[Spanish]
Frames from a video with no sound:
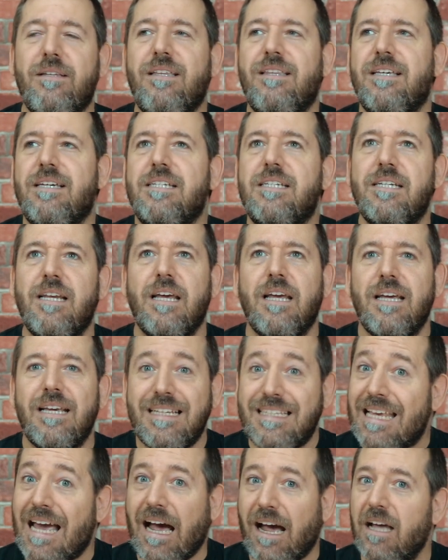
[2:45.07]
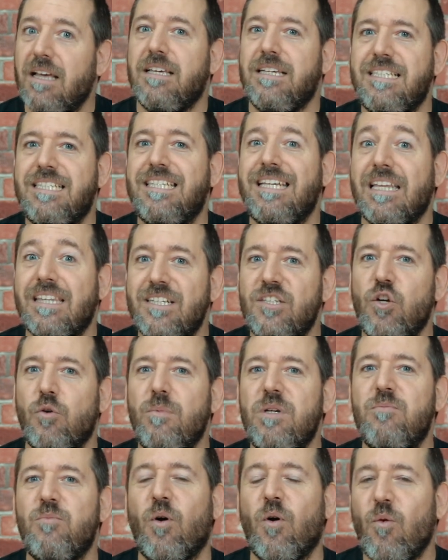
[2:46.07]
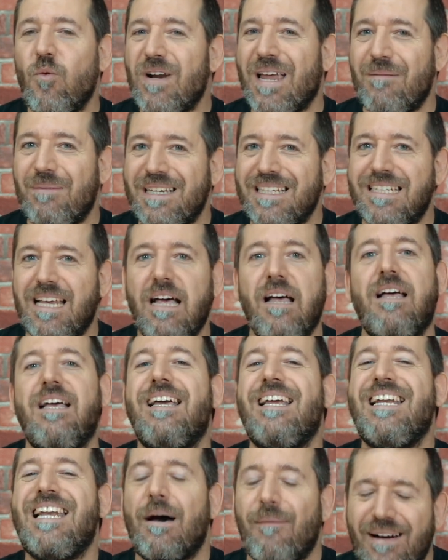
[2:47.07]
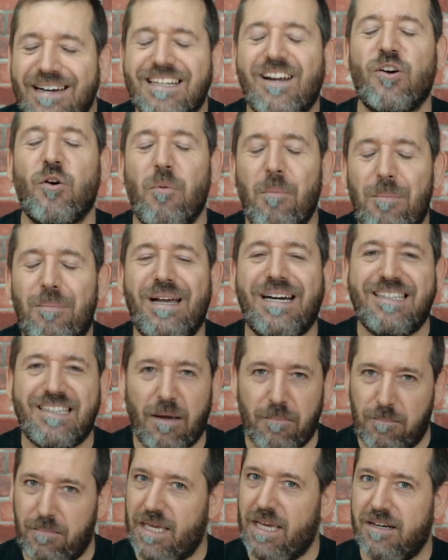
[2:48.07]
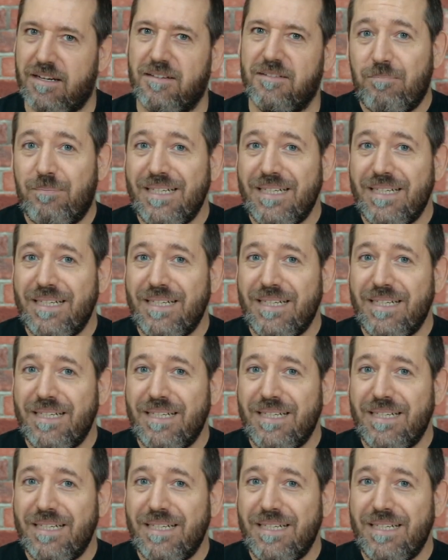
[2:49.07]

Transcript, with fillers: Dices, ya, y si haces lo mismo con una mesa, la vas a romper también.